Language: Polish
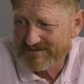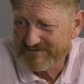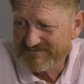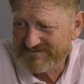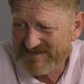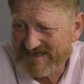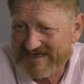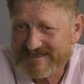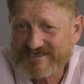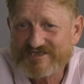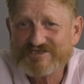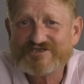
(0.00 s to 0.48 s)

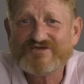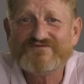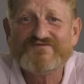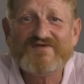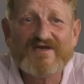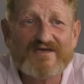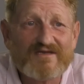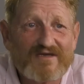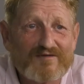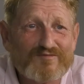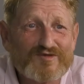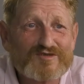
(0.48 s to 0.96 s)
jakieś
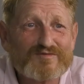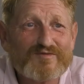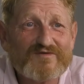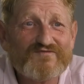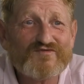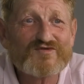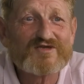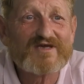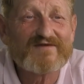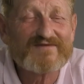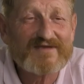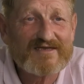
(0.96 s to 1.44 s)
wino,
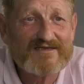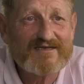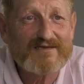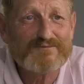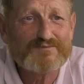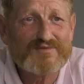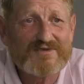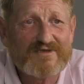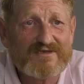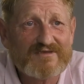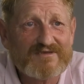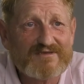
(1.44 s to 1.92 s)
myśmy wódki te
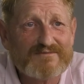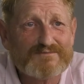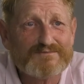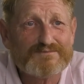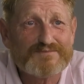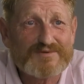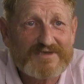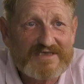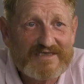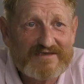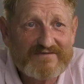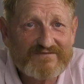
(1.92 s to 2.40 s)
nie pili.
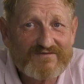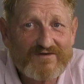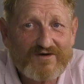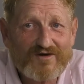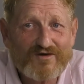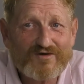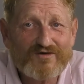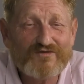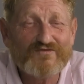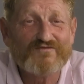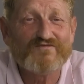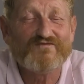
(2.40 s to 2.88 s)

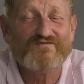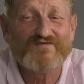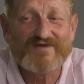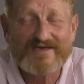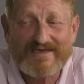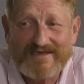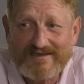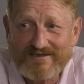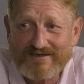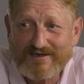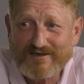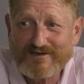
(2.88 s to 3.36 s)
Piwo,
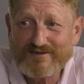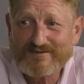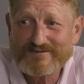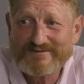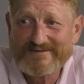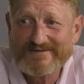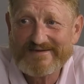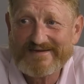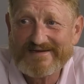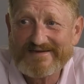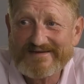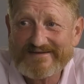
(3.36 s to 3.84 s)

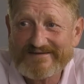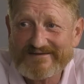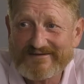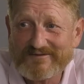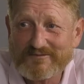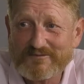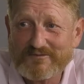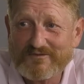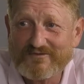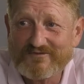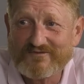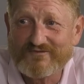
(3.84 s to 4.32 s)
wino,
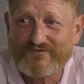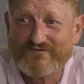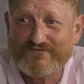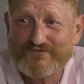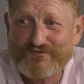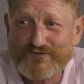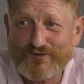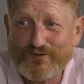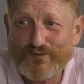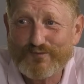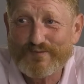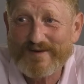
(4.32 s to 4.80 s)

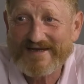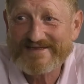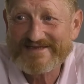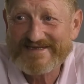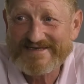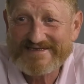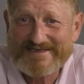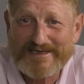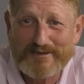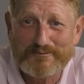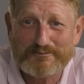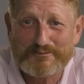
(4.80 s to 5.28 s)
w
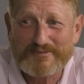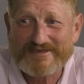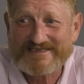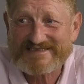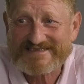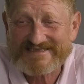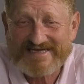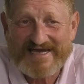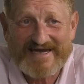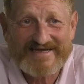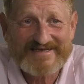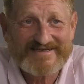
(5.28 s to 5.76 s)
patykiem
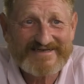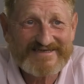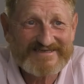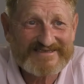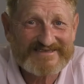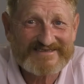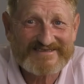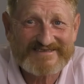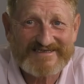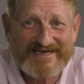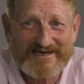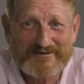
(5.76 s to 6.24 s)

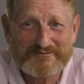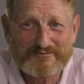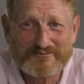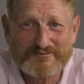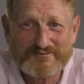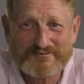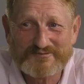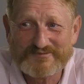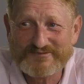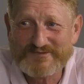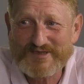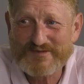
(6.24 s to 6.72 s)
pisane za,
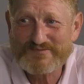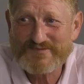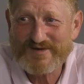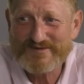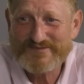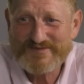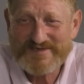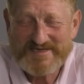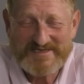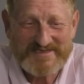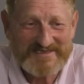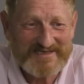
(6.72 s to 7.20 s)
nie
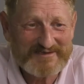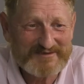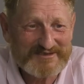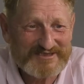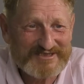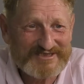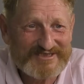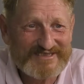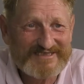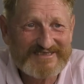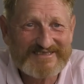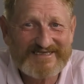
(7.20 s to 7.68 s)
pamiętam,
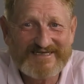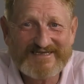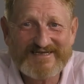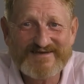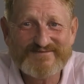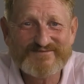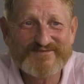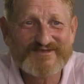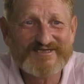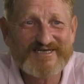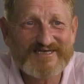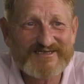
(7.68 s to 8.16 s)

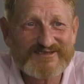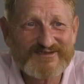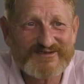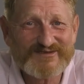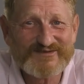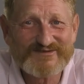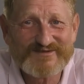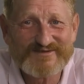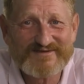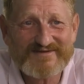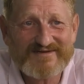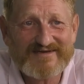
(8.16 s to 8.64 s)

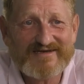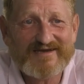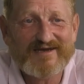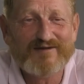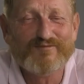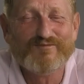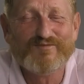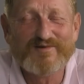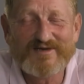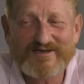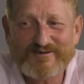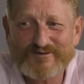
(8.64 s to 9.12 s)
3,70
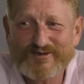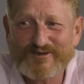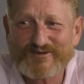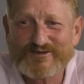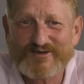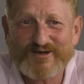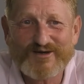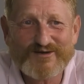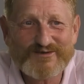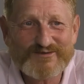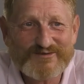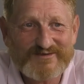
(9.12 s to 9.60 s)
było
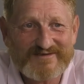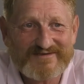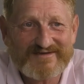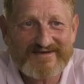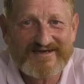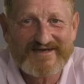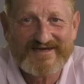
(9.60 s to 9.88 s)
to.